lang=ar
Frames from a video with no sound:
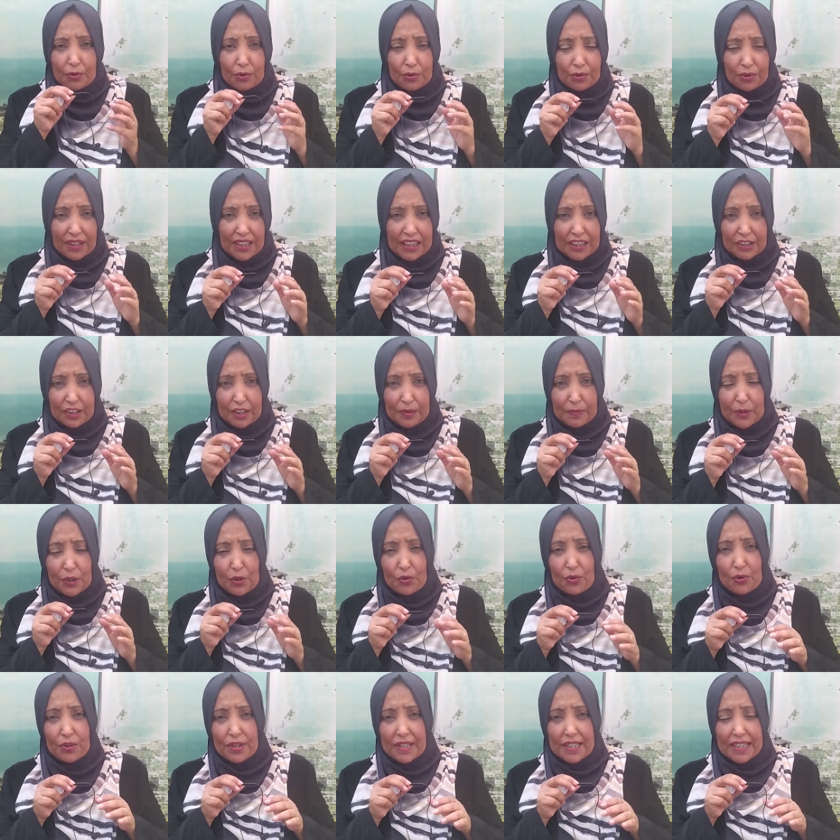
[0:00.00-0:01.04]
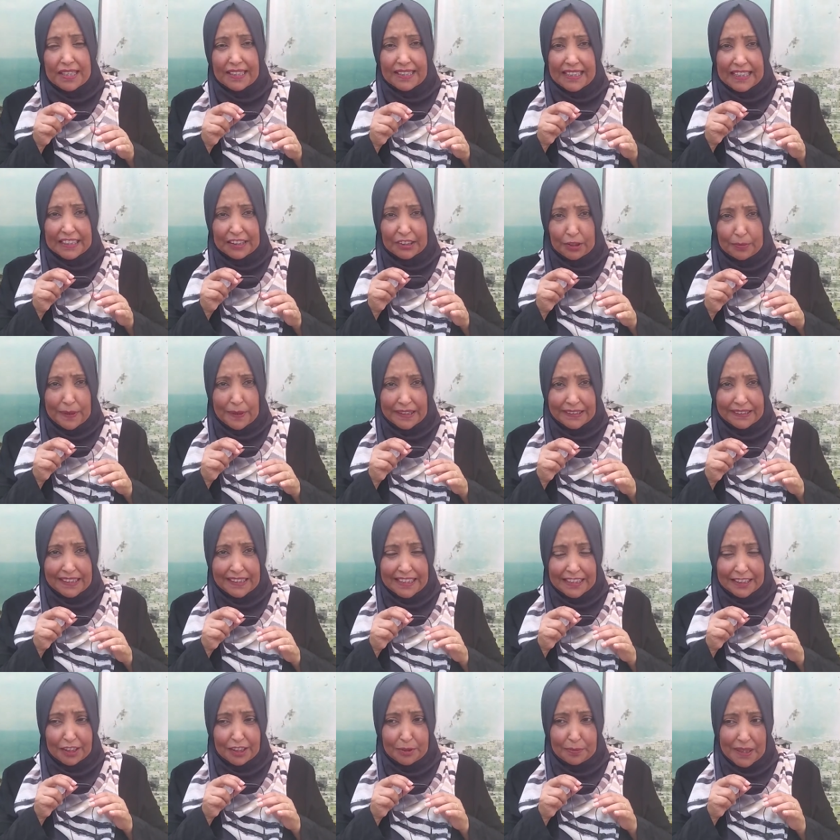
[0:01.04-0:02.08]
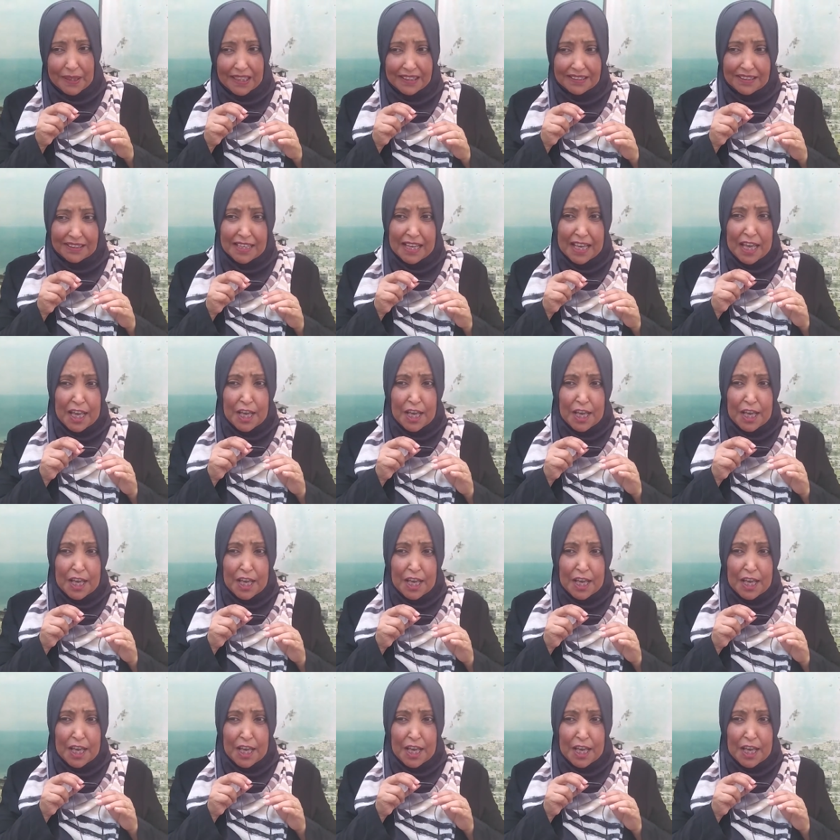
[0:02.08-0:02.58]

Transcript: أنه يقدم العون للكاتبات الأديبات